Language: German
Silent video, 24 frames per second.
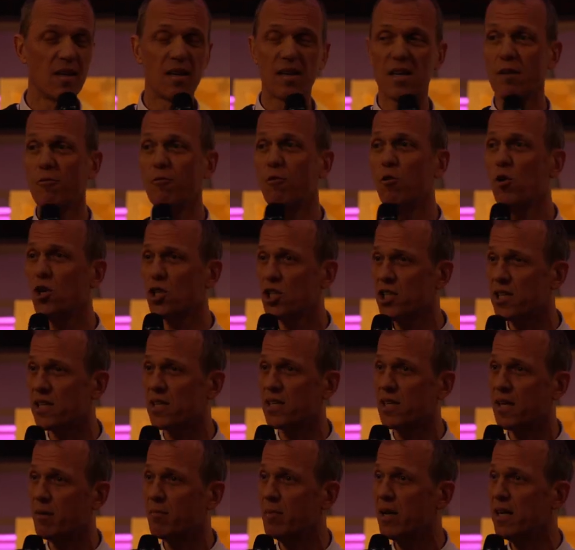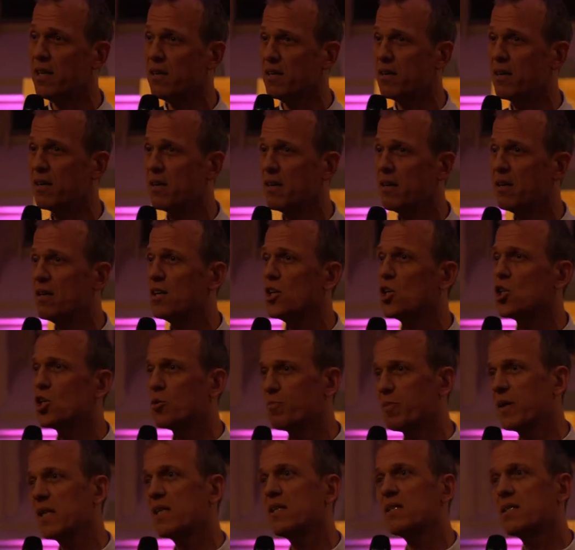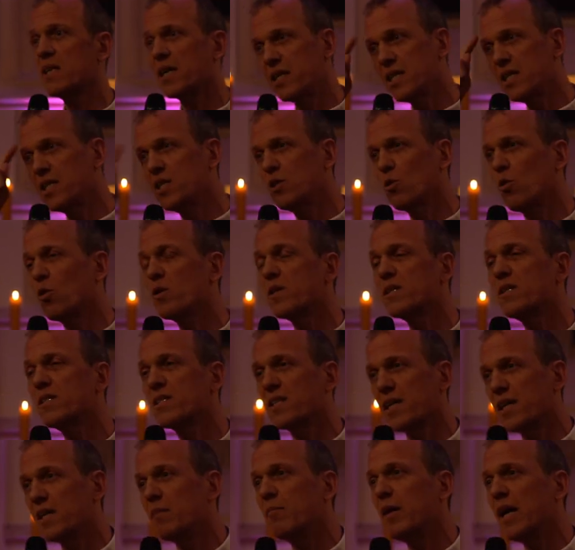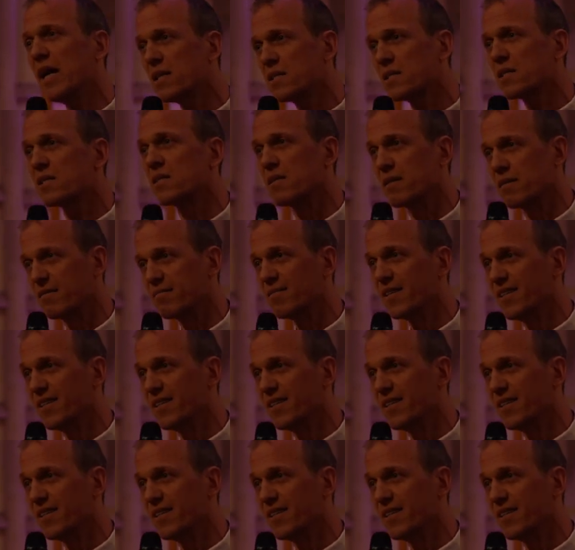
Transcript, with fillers: Davor steht nämlich, spricht der Idiot in seinem Herzen.